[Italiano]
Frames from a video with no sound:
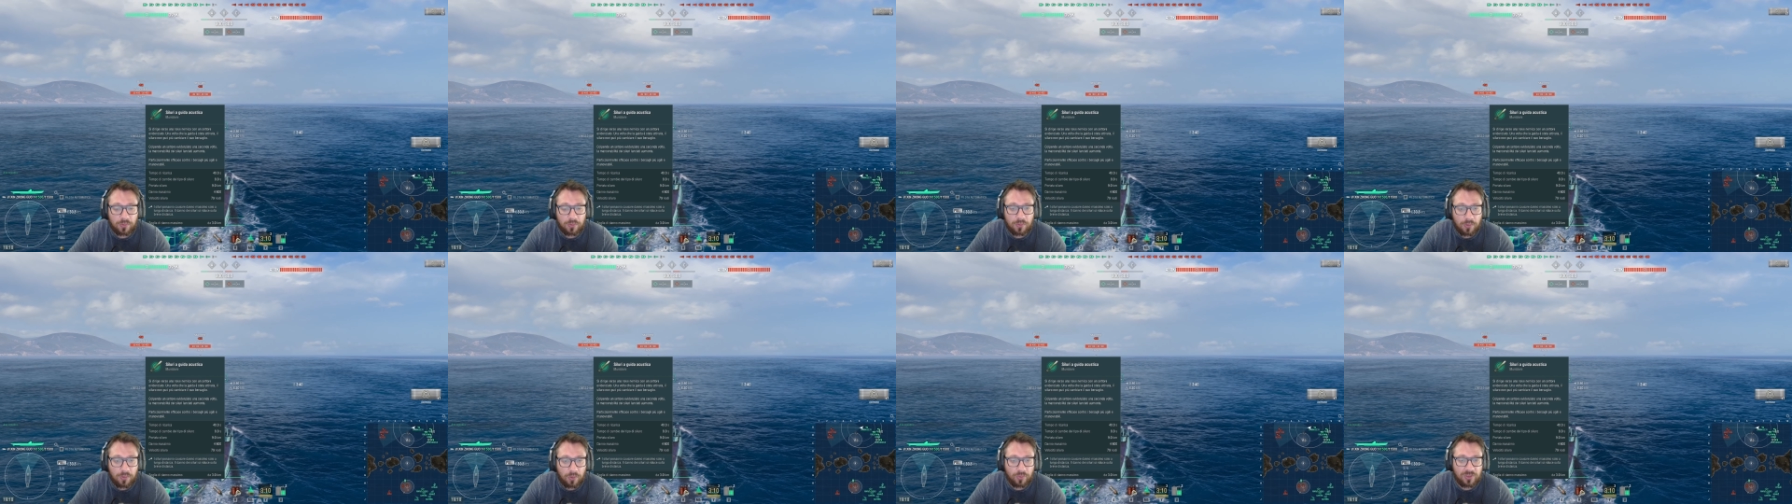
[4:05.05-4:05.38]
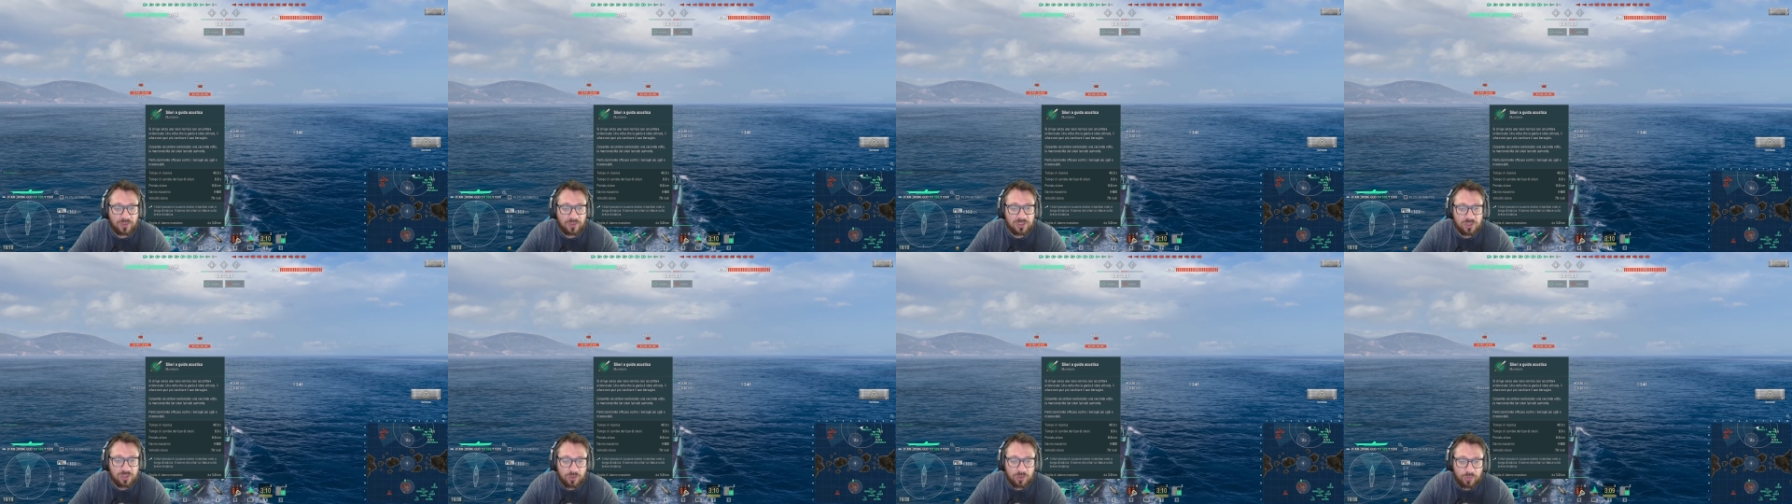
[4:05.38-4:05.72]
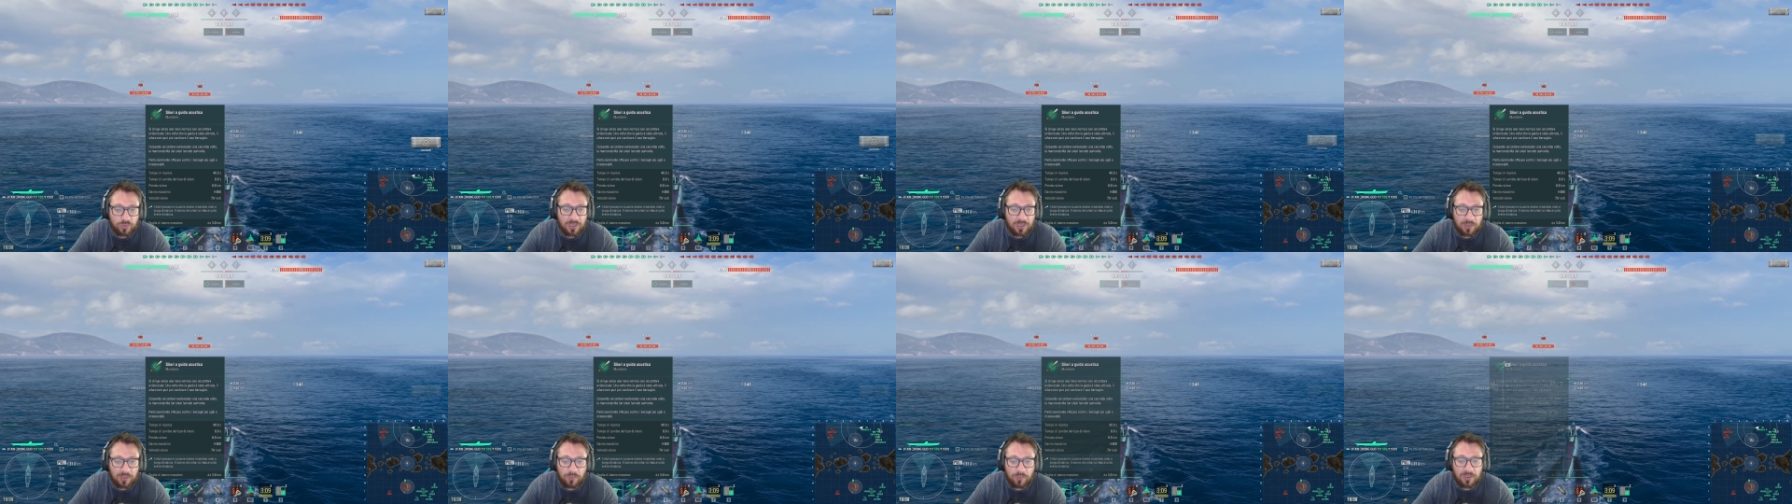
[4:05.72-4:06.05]
con i
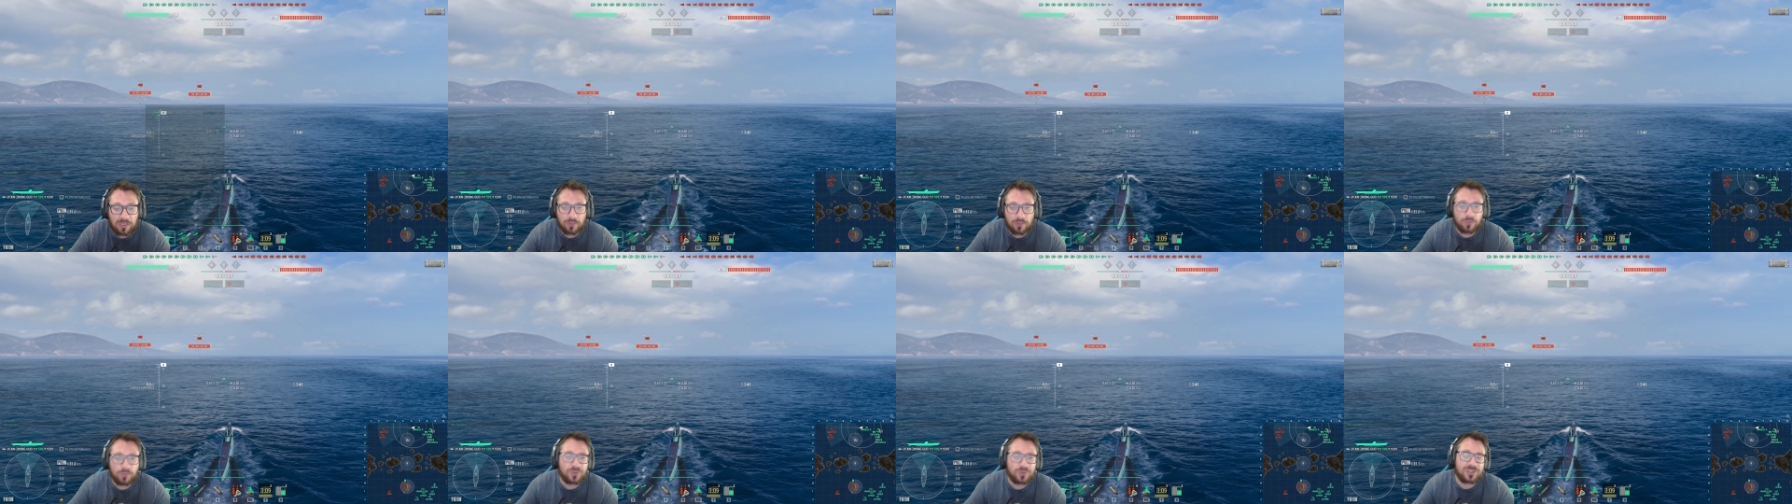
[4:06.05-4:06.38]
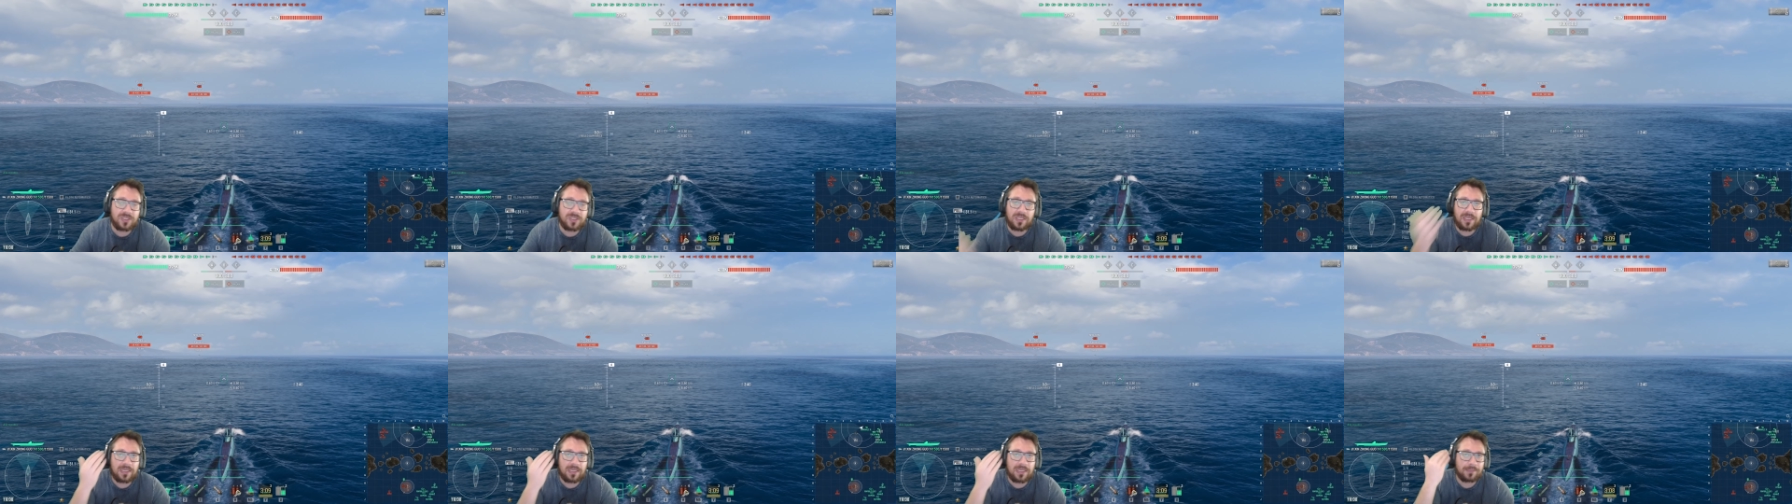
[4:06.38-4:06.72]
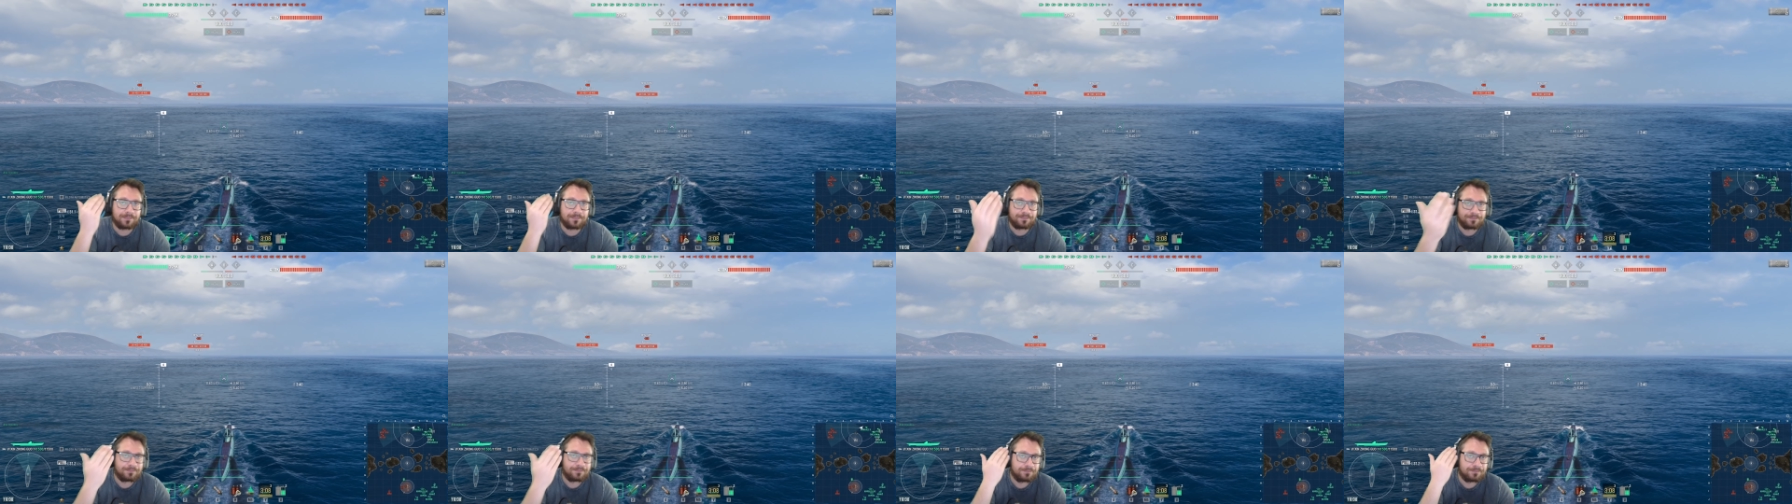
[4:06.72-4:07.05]
siluri a guida acustica,
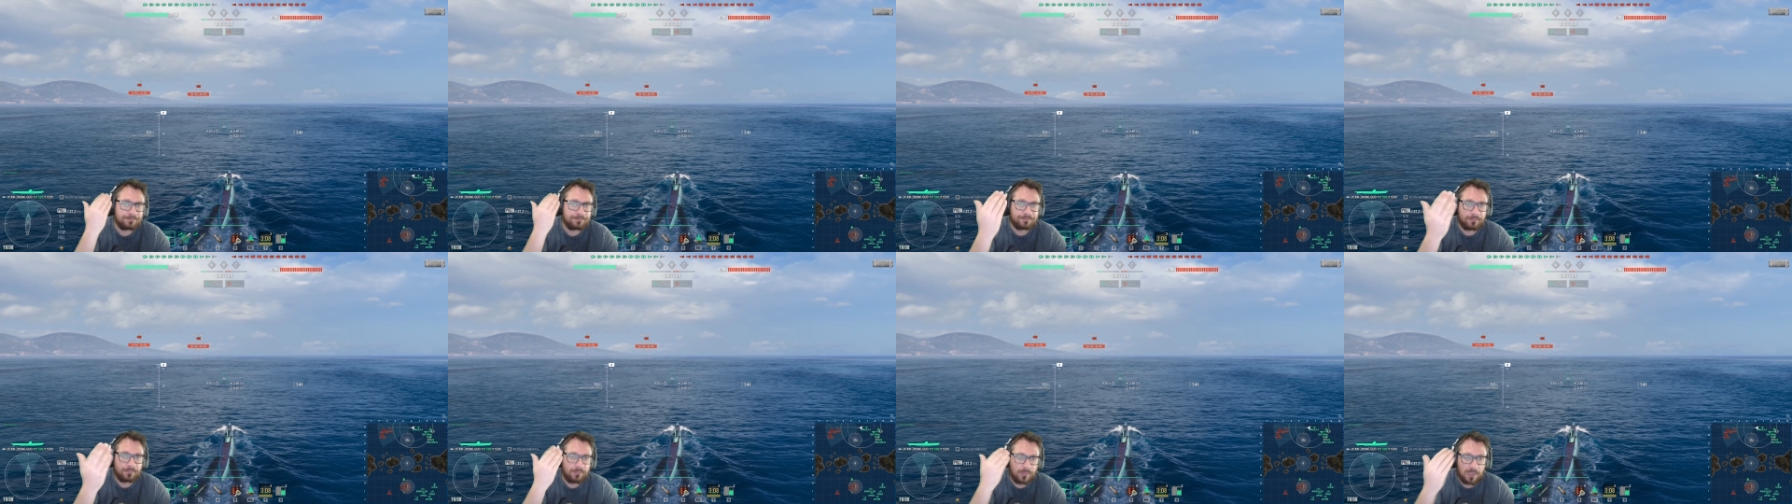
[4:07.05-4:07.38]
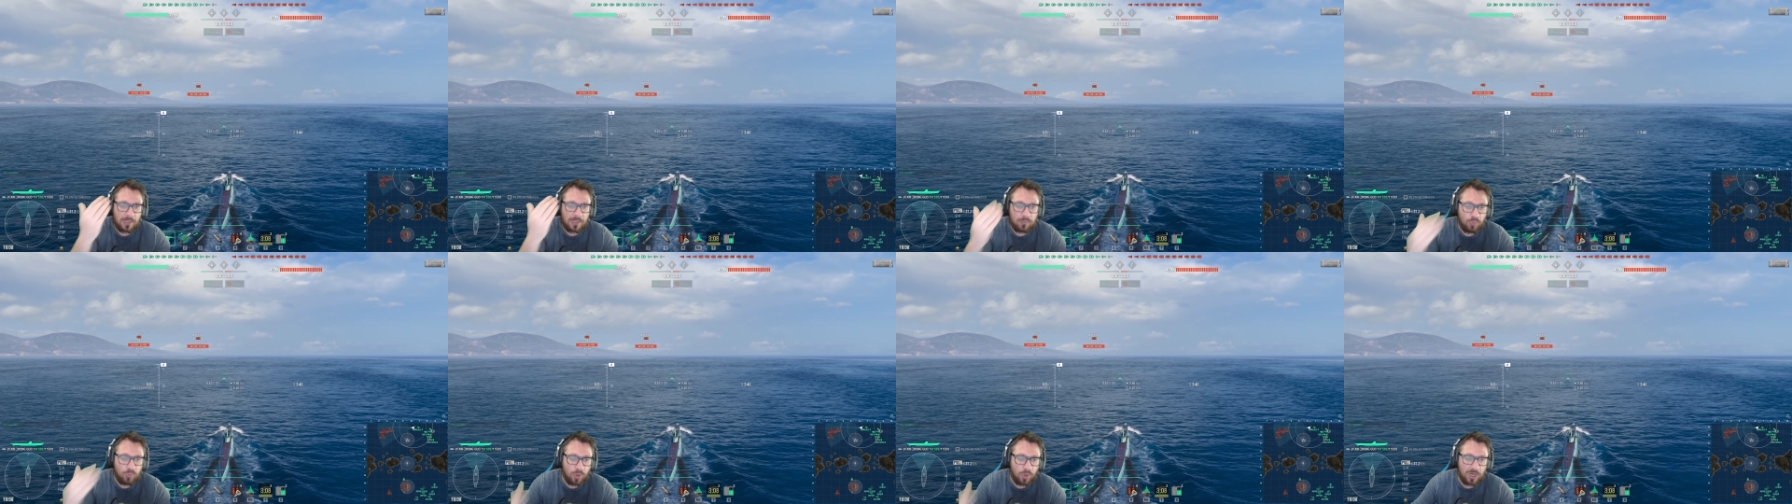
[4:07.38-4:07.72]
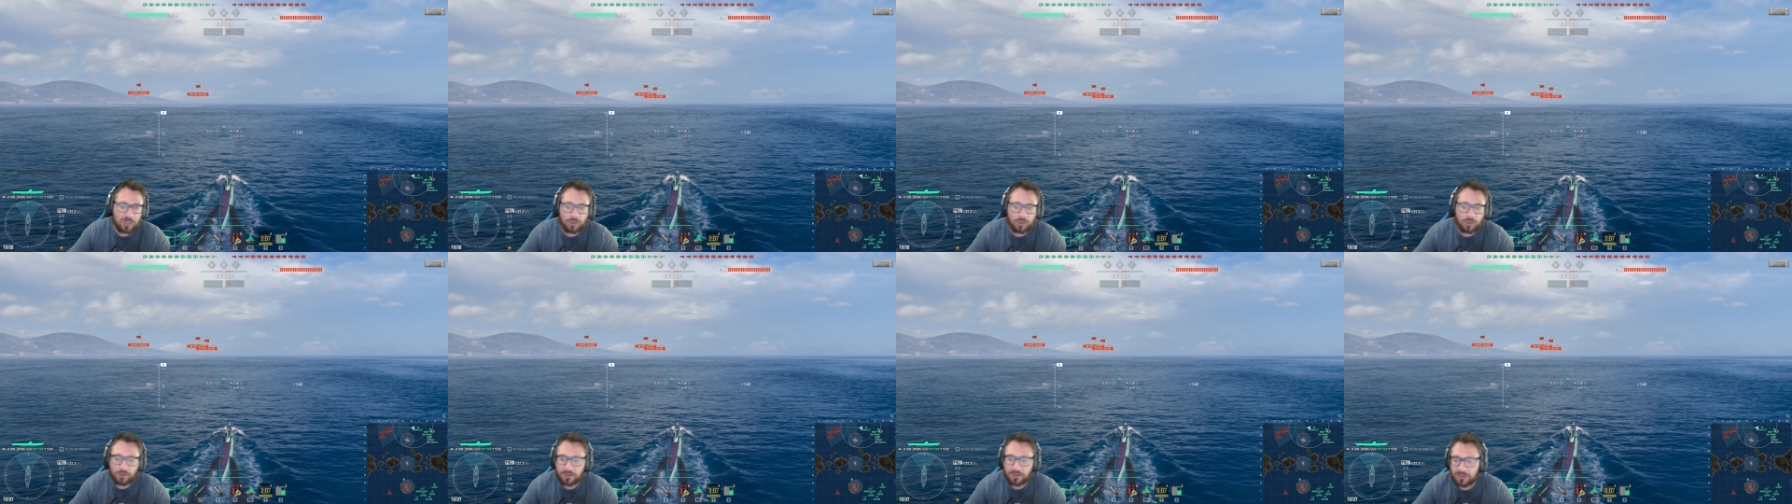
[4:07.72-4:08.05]

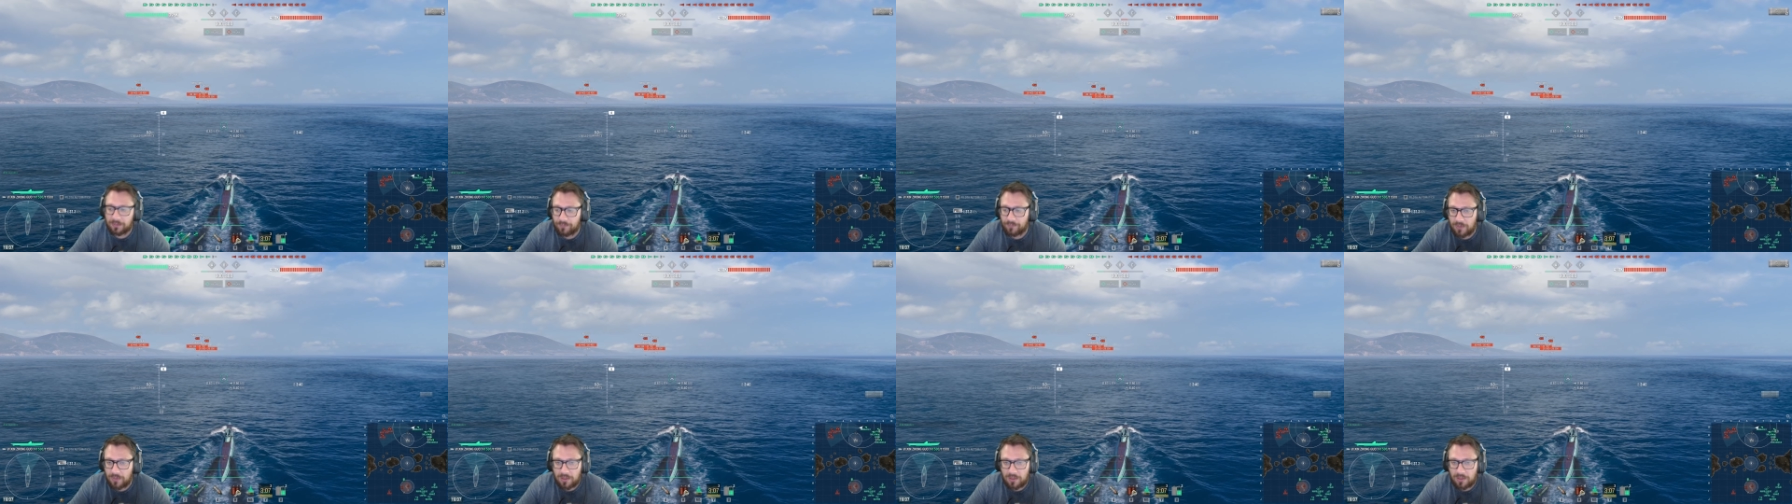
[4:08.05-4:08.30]
buonanotte.